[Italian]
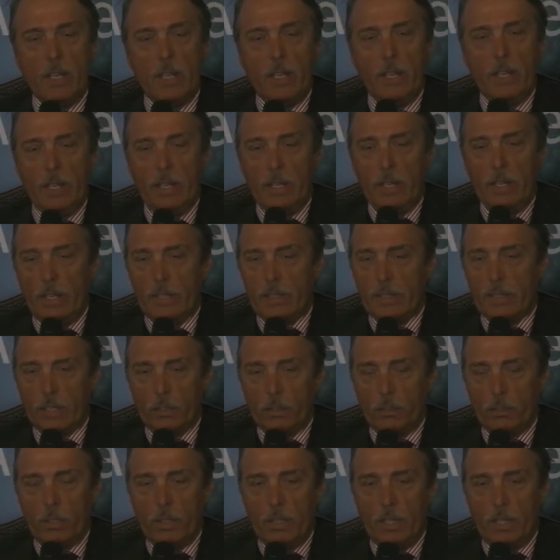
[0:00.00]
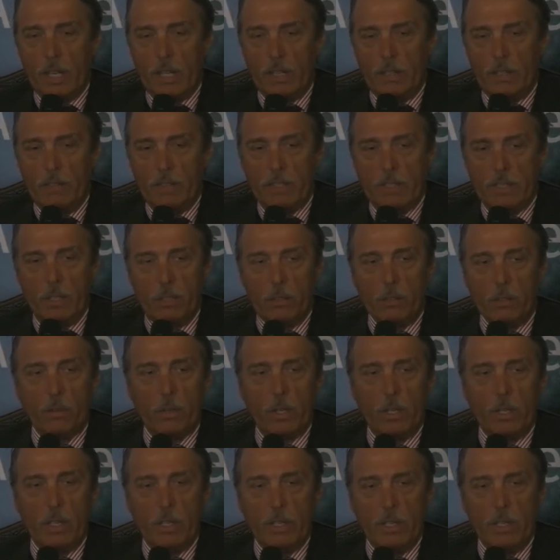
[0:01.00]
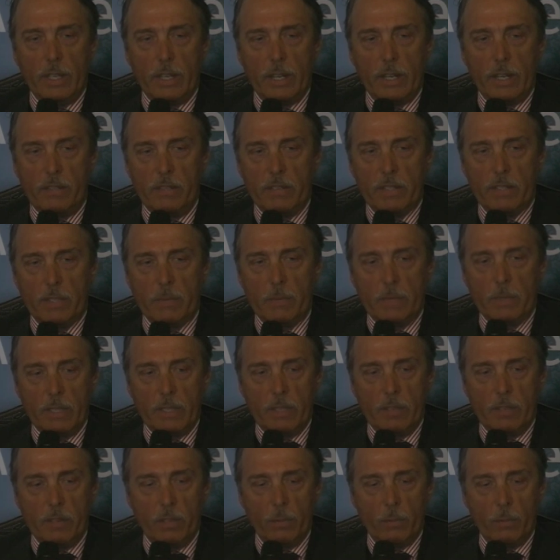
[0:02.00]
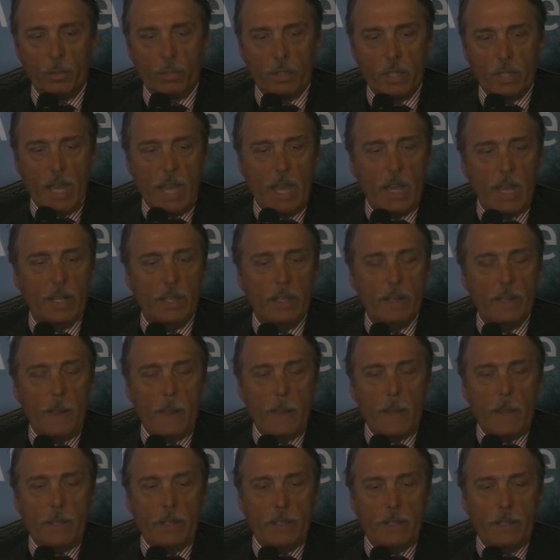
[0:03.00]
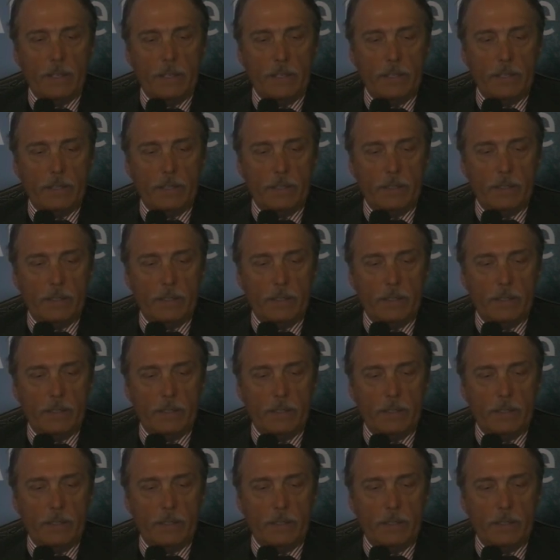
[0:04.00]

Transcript: eh, attrattori di grandi investitori e di grandi investimenti a livello mondiale. Eh,